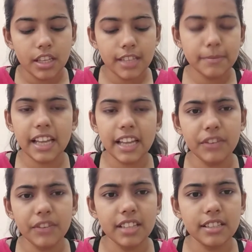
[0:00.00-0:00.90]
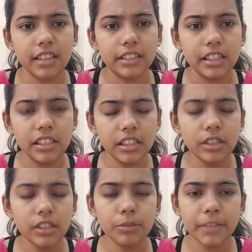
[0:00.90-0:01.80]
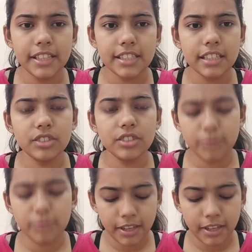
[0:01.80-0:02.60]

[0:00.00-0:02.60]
इसमें सारे वेरियंट्स आते हैं ई लुमिनेंस की रेंज में